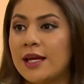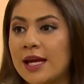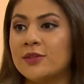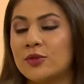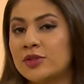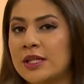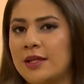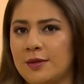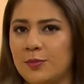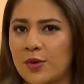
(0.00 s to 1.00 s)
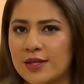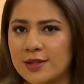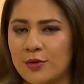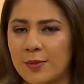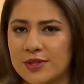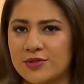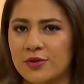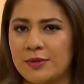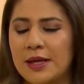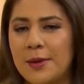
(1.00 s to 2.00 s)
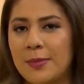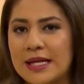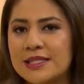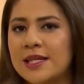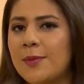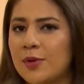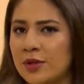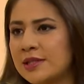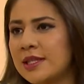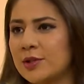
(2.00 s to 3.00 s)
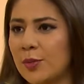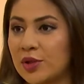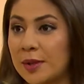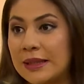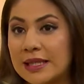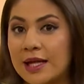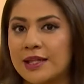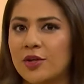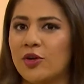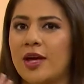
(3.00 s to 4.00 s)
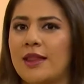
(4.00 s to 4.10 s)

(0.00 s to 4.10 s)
Eso sí puede ser una apreciación parecida, pero insisto, por tema táctico, ya